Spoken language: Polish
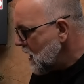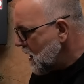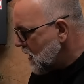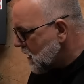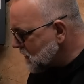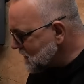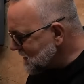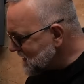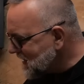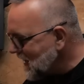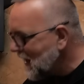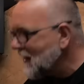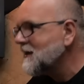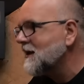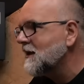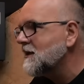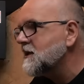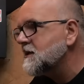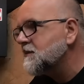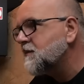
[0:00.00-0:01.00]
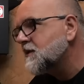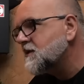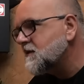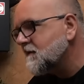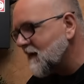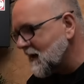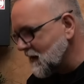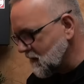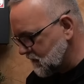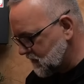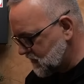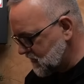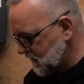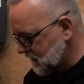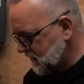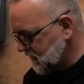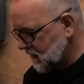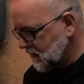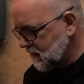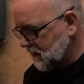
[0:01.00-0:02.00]
Rosjanie, nie spodziewając się
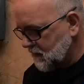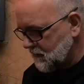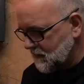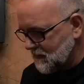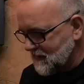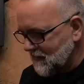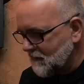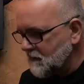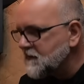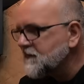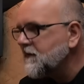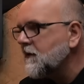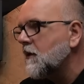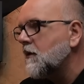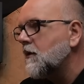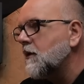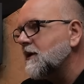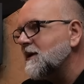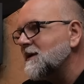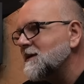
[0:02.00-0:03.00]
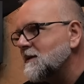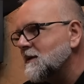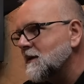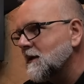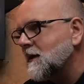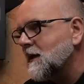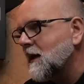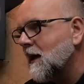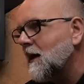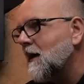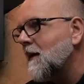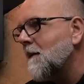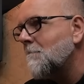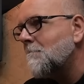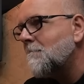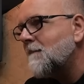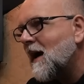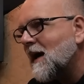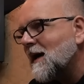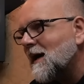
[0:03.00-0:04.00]
tego, całą swoją logistykę,
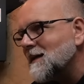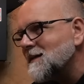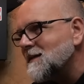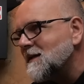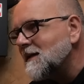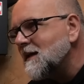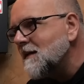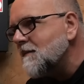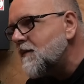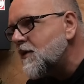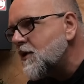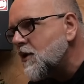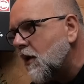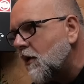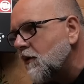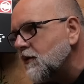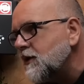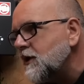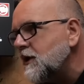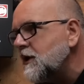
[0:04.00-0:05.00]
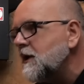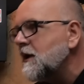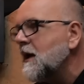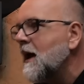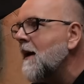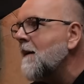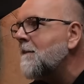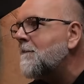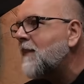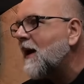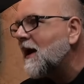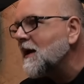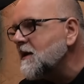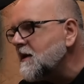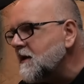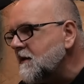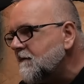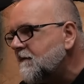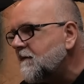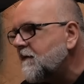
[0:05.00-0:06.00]
magazyny broni,
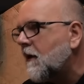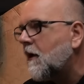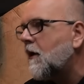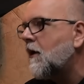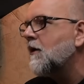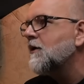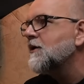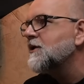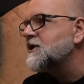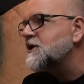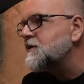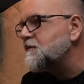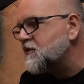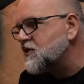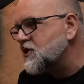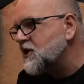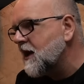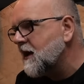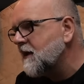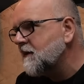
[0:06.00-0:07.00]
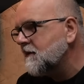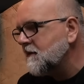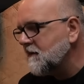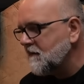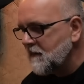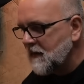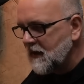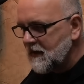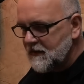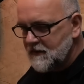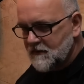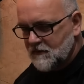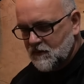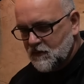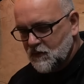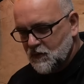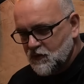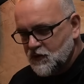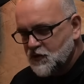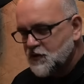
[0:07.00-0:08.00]
paliwo, sprzęt mieli
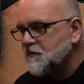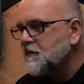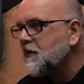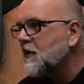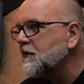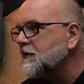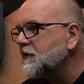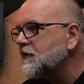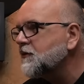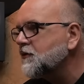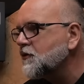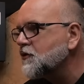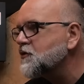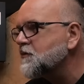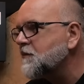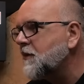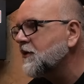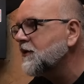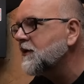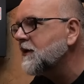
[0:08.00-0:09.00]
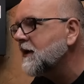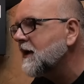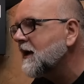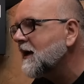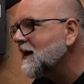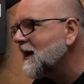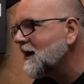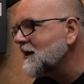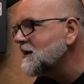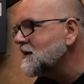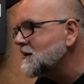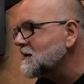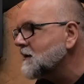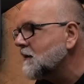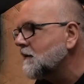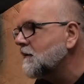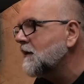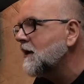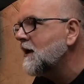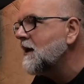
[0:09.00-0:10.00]
tuż pod, tuż pod
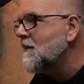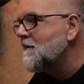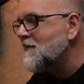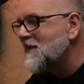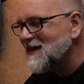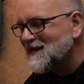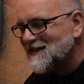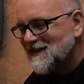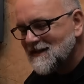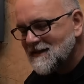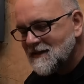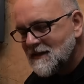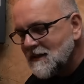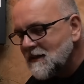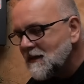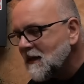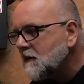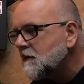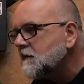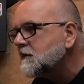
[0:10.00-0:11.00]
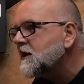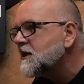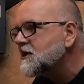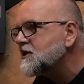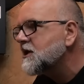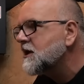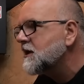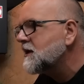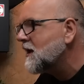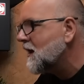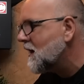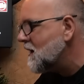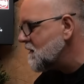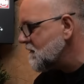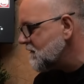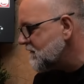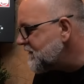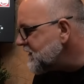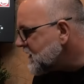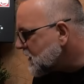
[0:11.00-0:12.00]
granicą precyzyjne uderzenia
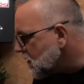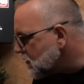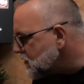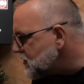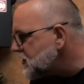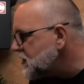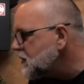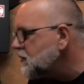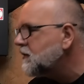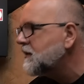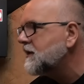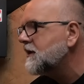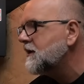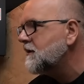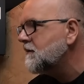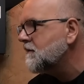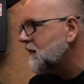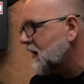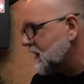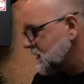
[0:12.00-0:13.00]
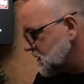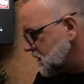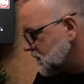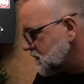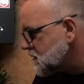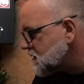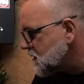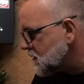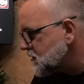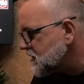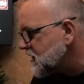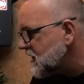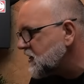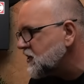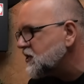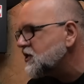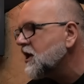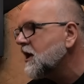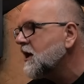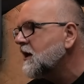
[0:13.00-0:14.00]
wykosiły im bardzo dużą
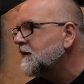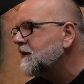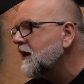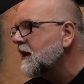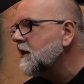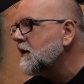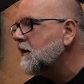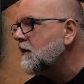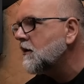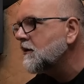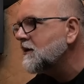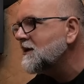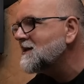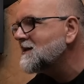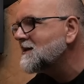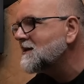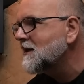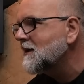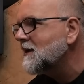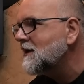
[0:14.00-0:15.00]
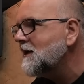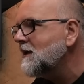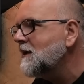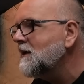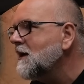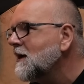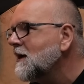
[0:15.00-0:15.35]
część tej logistyki.